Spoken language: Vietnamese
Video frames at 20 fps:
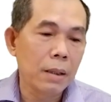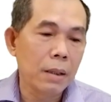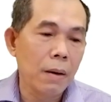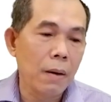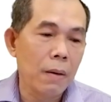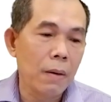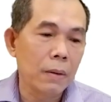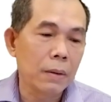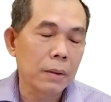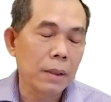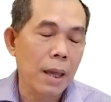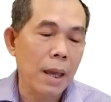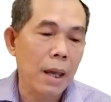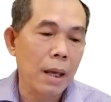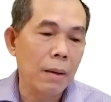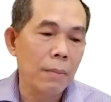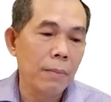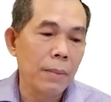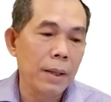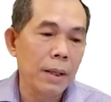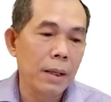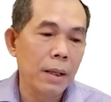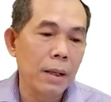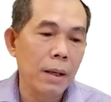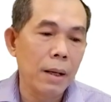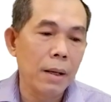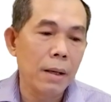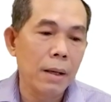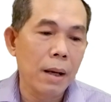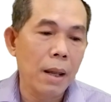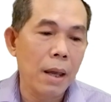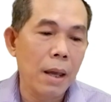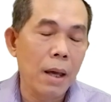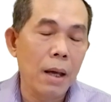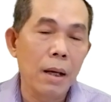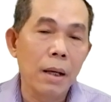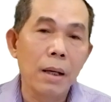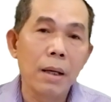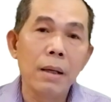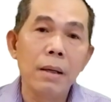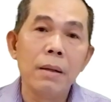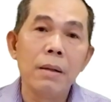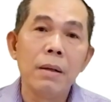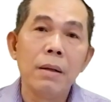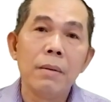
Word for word: kho tàng mấy cái ngân hàng á